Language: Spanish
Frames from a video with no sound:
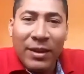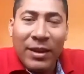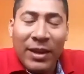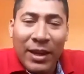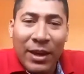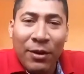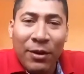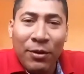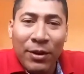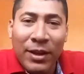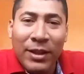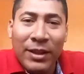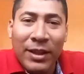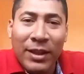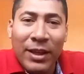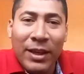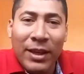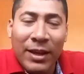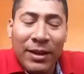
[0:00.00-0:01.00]
Que hoy en
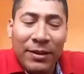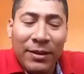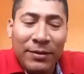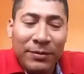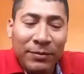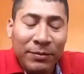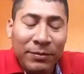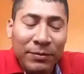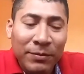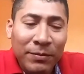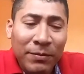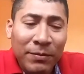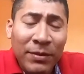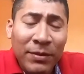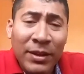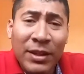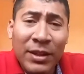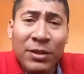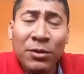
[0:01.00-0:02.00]
día
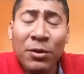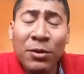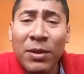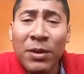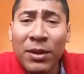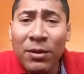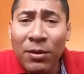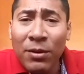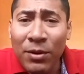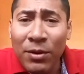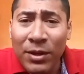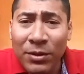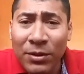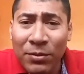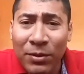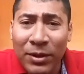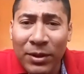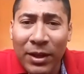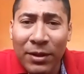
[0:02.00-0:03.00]
estoy viendo los
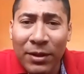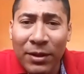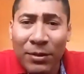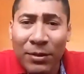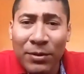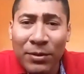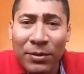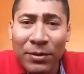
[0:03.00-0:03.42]
resultados.